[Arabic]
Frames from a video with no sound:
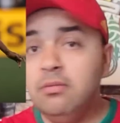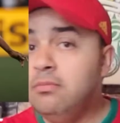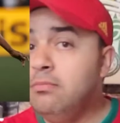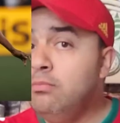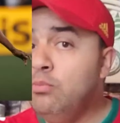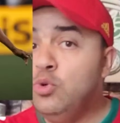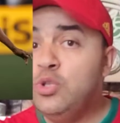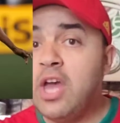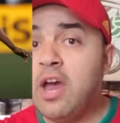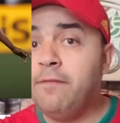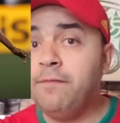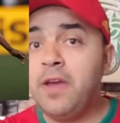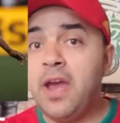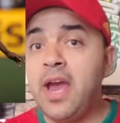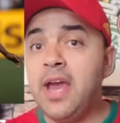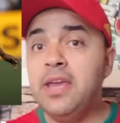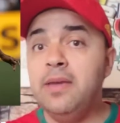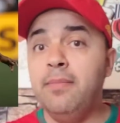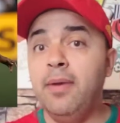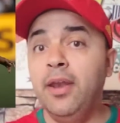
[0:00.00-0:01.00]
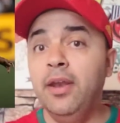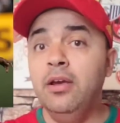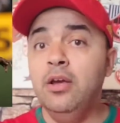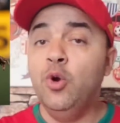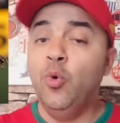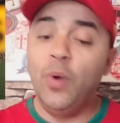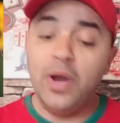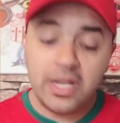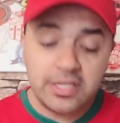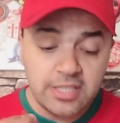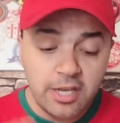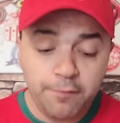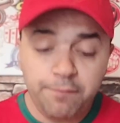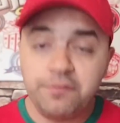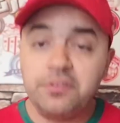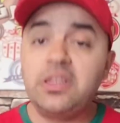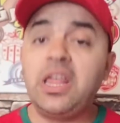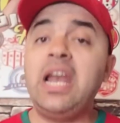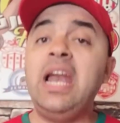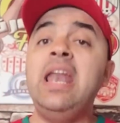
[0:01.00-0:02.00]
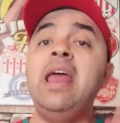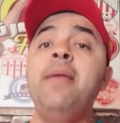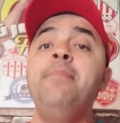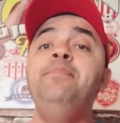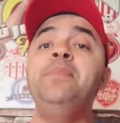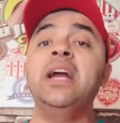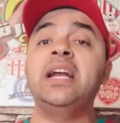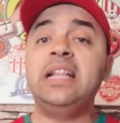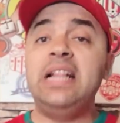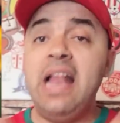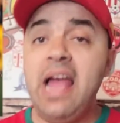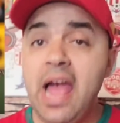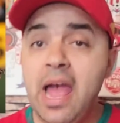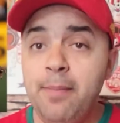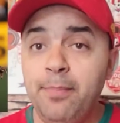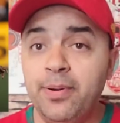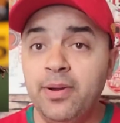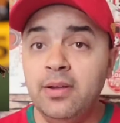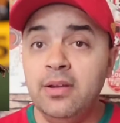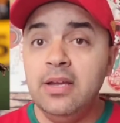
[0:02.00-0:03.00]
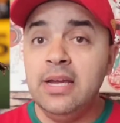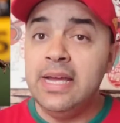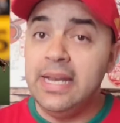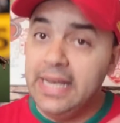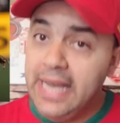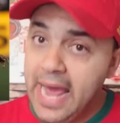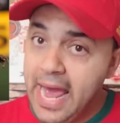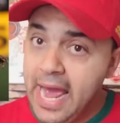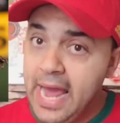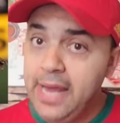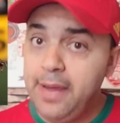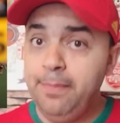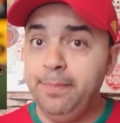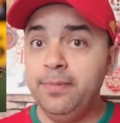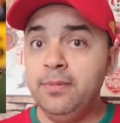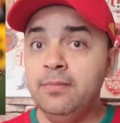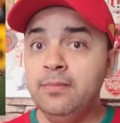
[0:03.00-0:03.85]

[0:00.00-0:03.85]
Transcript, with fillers: مدافع ايمن وانا تنفضل على ان تلعب لاعب